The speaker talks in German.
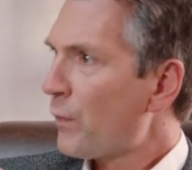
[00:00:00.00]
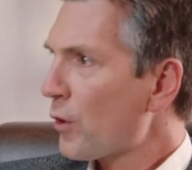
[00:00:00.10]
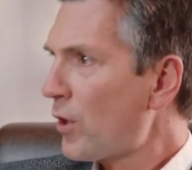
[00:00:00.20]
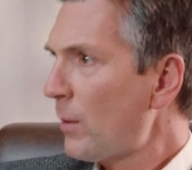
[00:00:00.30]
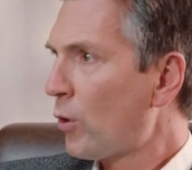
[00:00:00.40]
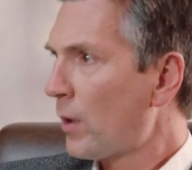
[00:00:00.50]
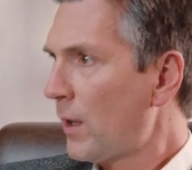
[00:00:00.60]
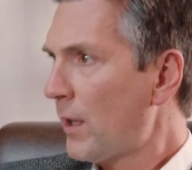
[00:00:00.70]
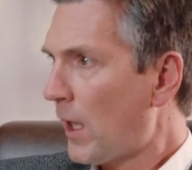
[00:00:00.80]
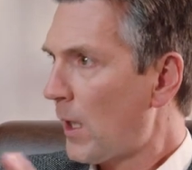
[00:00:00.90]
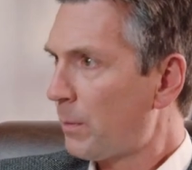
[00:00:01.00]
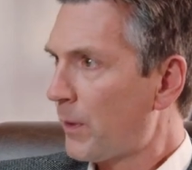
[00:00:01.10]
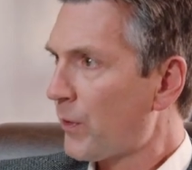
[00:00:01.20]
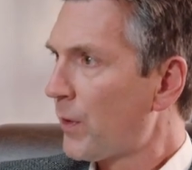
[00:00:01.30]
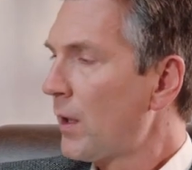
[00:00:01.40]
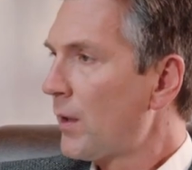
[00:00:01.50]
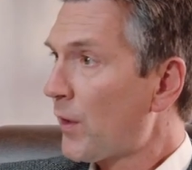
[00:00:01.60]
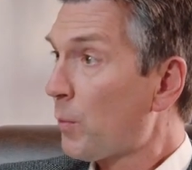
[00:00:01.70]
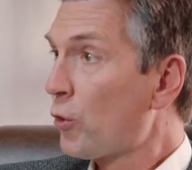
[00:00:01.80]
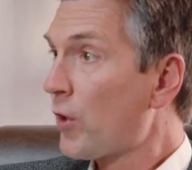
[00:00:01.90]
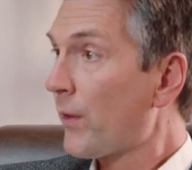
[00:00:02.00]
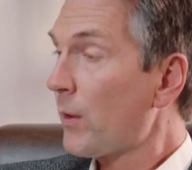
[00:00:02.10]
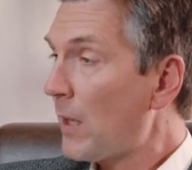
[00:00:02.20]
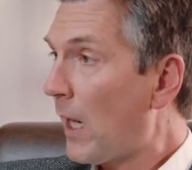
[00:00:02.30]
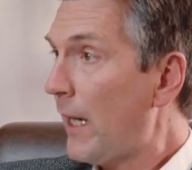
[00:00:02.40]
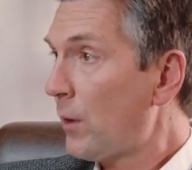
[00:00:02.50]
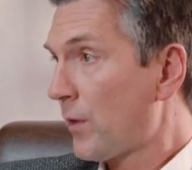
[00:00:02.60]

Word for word: Verschiebungen innerhalb des, des Budgets im Jahr